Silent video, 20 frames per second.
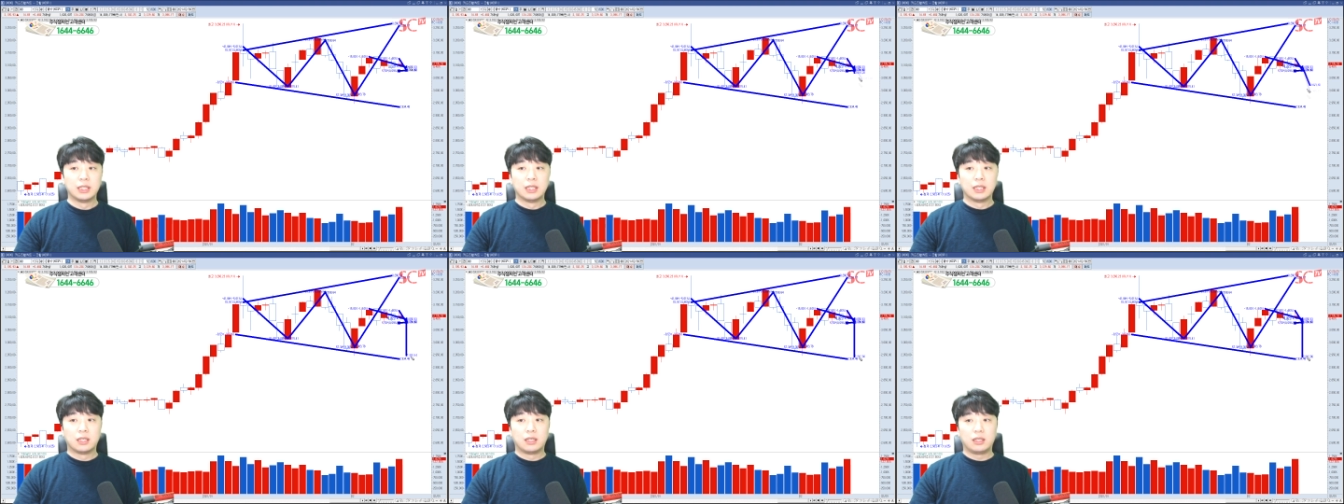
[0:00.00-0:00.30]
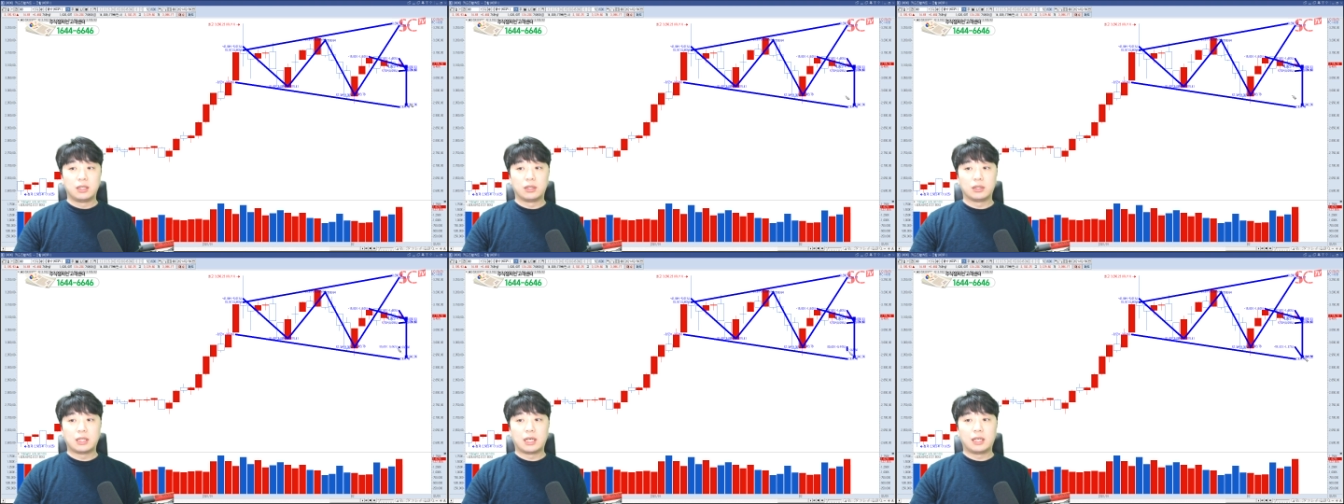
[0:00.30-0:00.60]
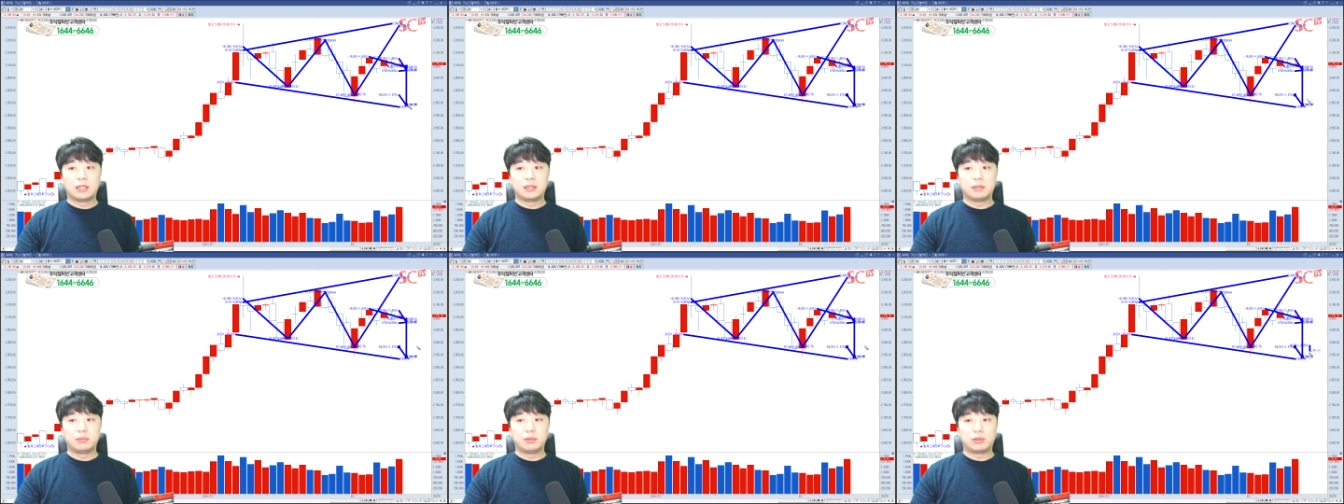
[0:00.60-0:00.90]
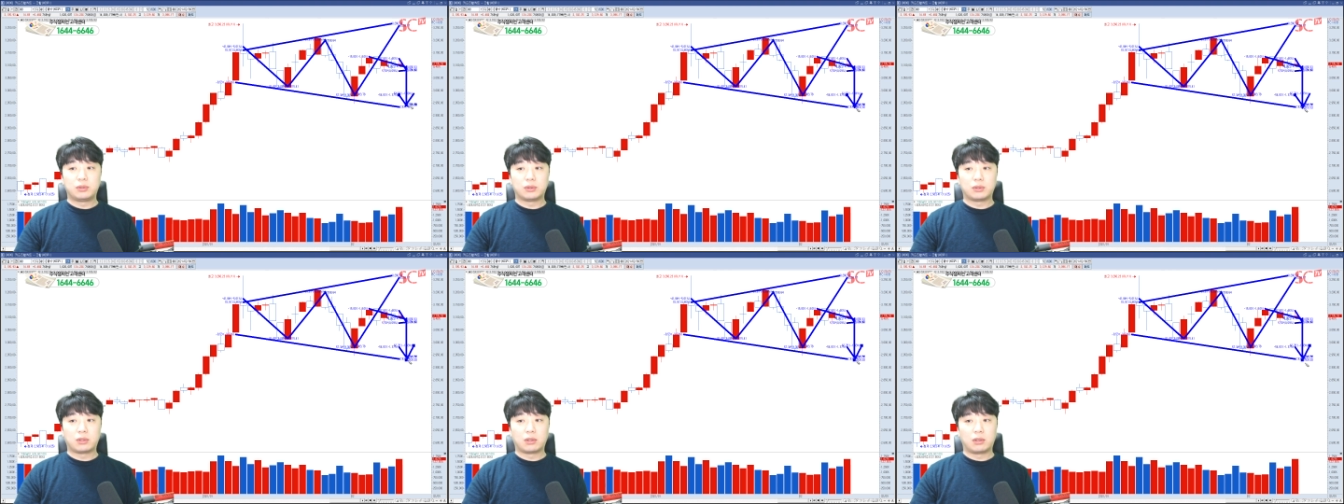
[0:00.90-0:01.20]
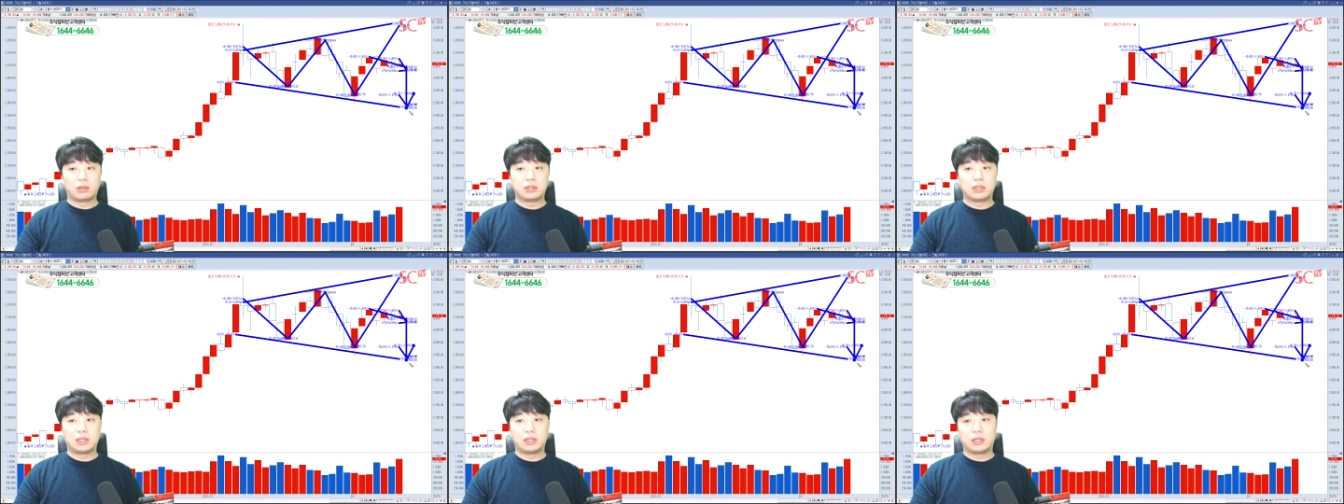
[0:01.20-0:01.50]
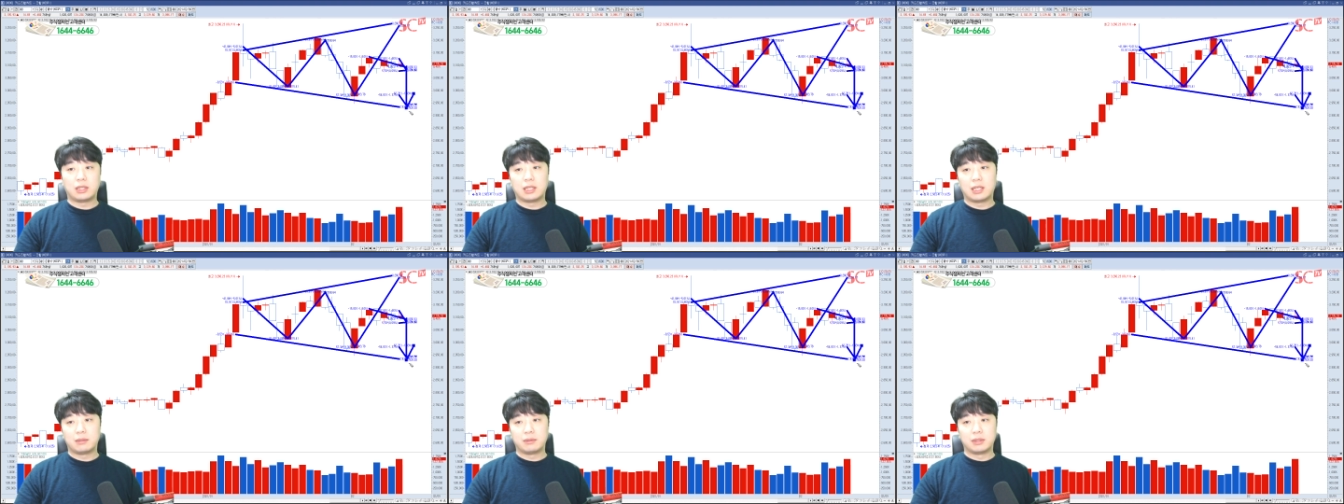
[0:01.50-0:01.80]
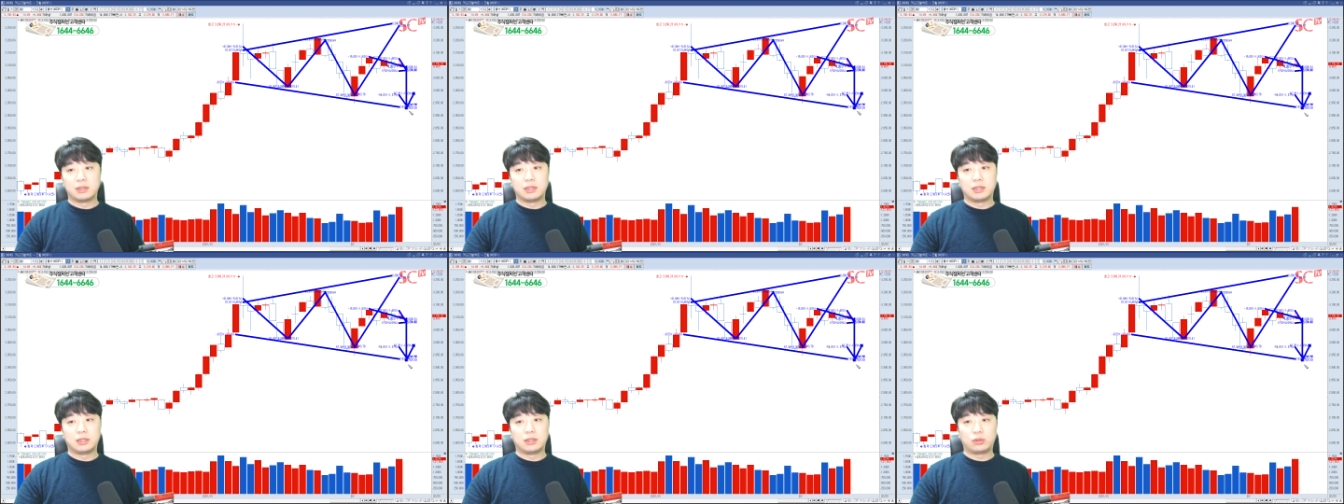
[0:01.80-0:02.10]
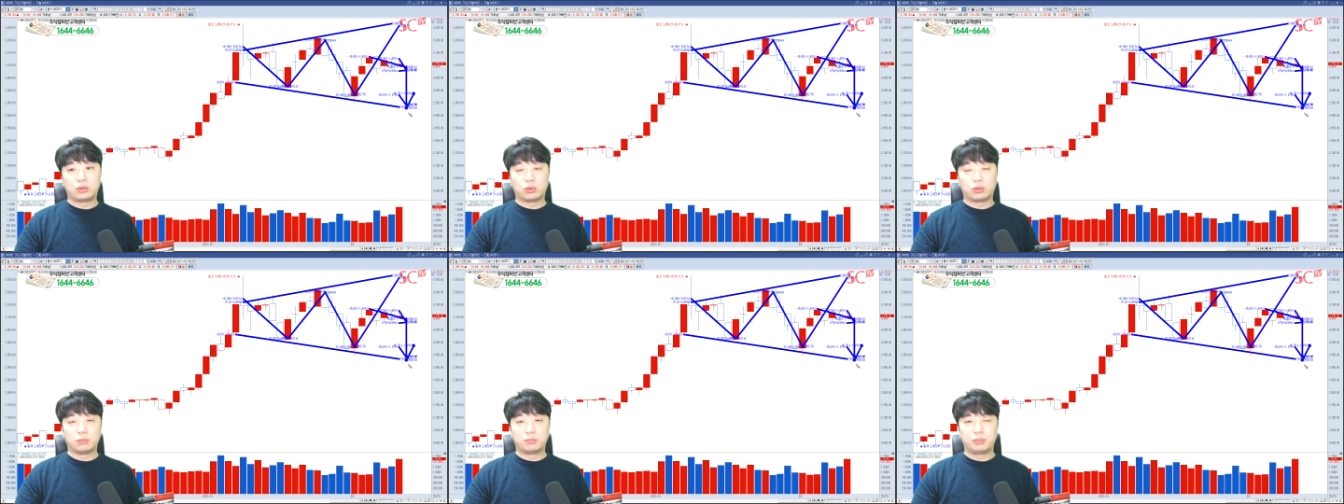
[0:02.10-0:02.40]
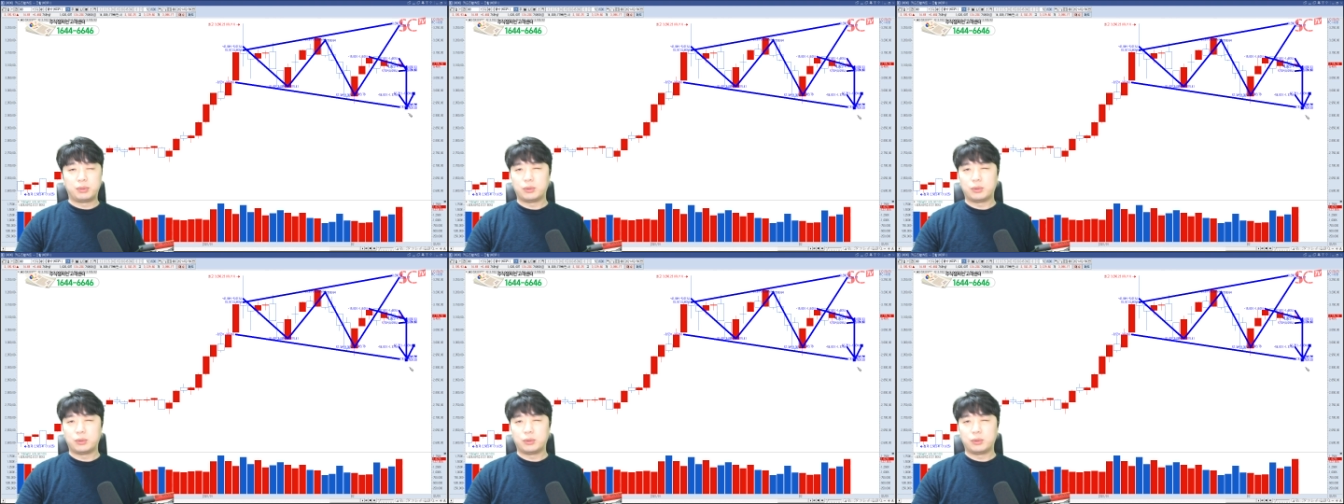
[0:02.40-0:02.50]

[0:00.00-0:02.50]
이러다가 이제 밑으로 떨어지게 된다면 조금